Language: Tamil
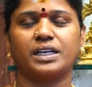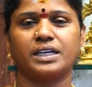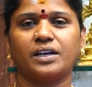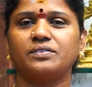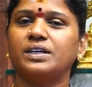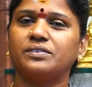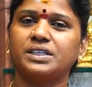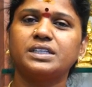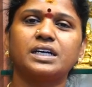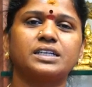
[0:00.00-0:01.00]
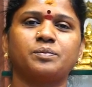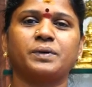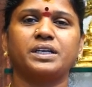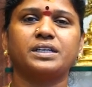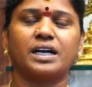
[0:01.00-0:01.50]
நிறையா வீ வீடுகளுக்கு
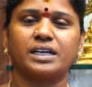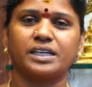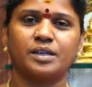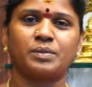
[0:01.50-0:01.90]
போயிருக்காங்க